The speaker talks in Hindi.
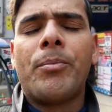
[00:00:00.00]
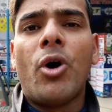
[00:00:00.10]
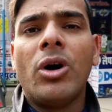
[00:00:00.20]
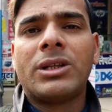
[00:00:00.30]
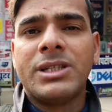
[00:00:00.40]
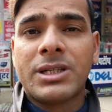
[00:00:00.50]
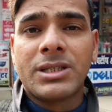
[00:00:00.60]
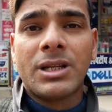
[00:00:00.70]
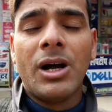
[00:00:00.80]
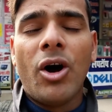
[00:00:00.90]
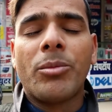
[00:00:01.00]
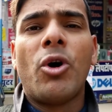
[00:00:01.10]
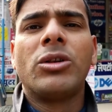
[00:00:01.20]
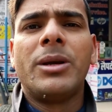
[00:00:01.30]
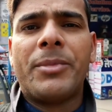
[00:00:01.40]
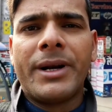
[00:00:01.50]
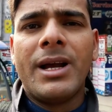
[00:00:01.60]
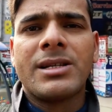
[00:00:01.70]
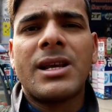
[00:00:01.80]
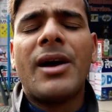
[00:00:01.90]
बहुत ही सस्ता और बहुत ही
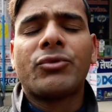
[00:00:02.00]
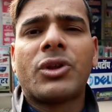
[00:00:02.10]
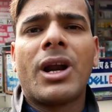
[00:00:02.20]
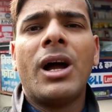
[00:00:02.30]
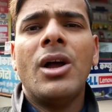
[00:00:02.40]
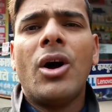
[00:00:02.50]
बढ़िया साफ़ सुथरा